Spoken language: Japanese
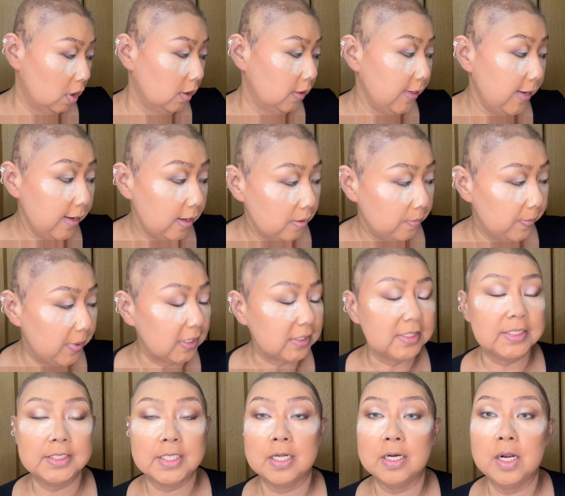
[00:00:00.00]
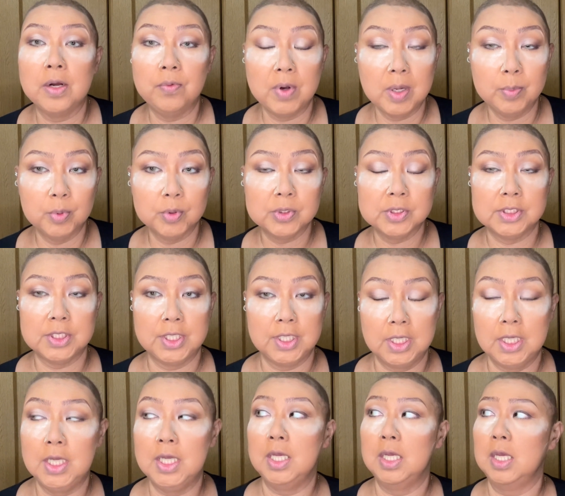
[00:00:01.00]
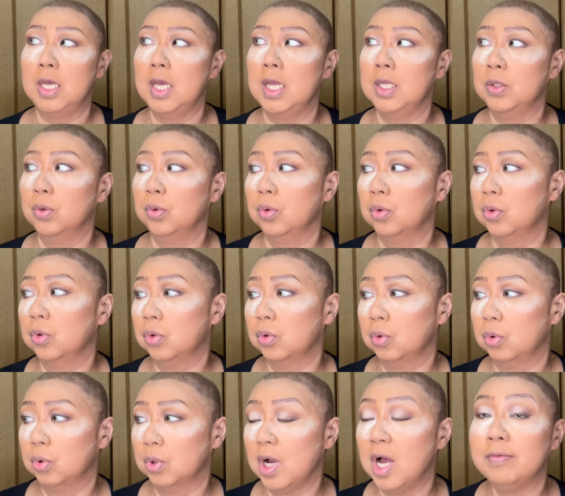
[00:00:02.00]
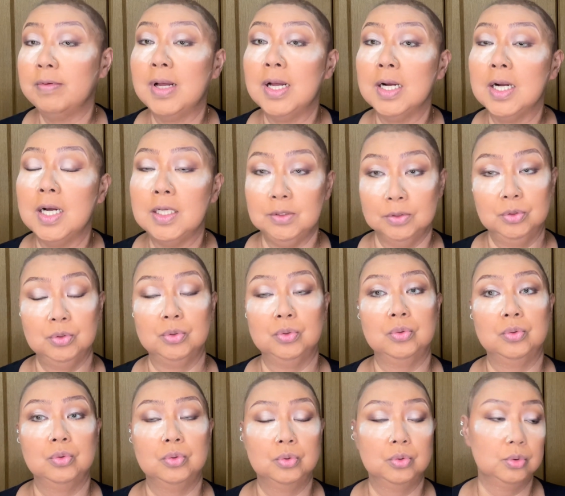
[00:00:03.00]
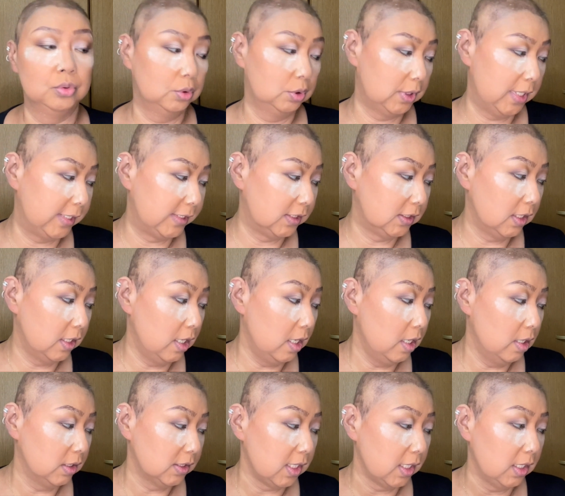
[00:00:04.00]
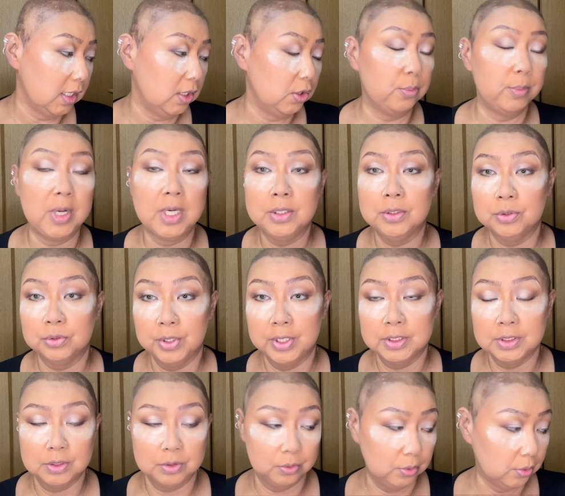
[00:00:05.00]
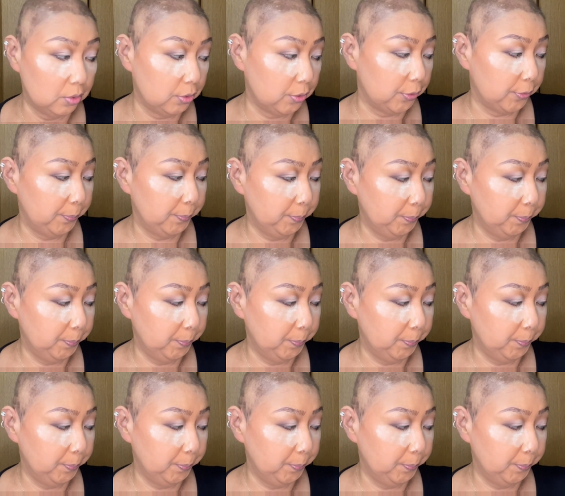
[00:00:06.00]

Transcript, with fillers: でマスカラはボスイえっ、ー、とカーガールですさっきのマックのやつを